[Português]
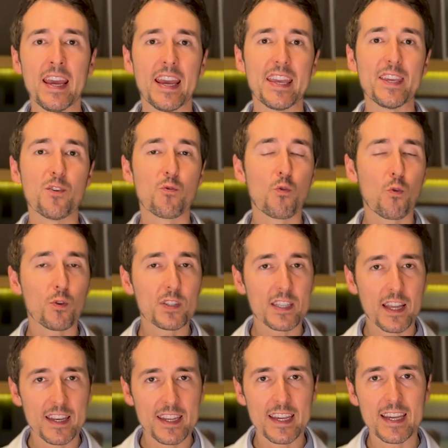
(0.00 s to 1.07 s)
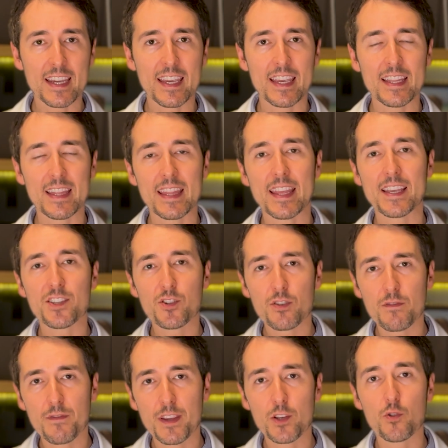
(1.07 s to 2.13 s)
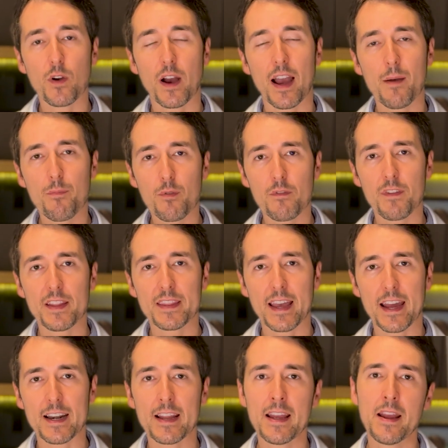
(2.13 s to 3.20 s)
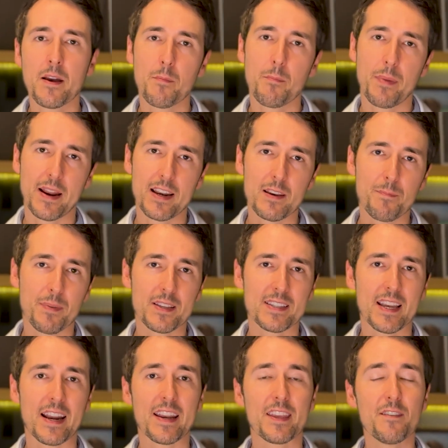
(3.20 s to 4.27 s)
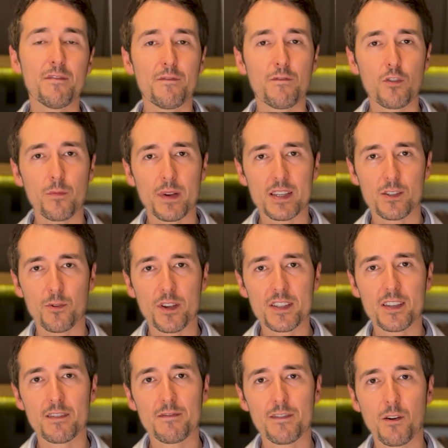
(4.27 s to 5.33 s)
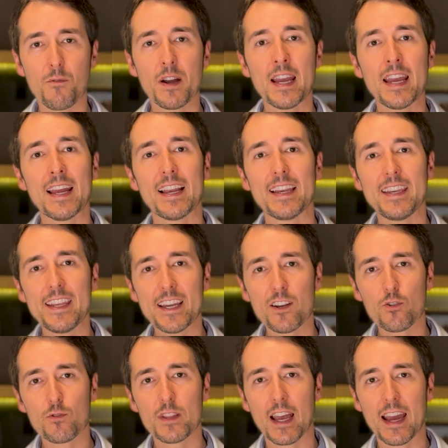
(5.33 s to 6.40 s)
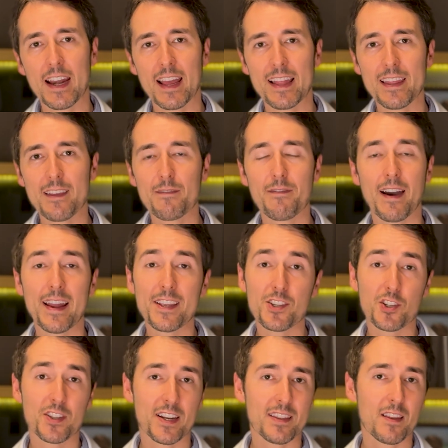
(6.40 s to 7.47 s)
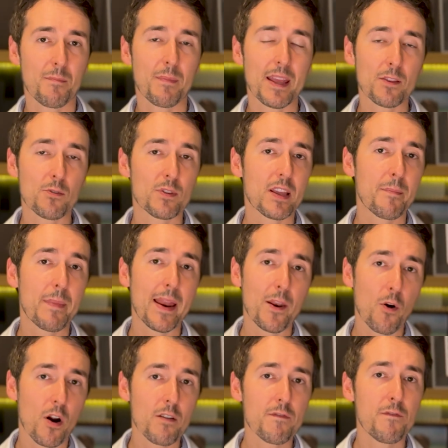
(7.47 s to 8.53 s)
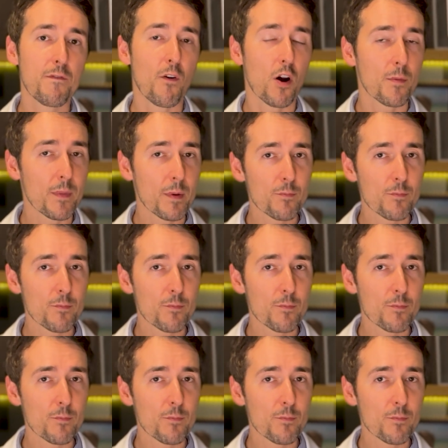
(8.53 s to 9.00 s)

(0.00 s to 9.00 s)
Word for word: e eu gostaria que neste vídeo aproveitar para lhe passar informações que vão lhe ajudar a levar este tratamento da melhor forma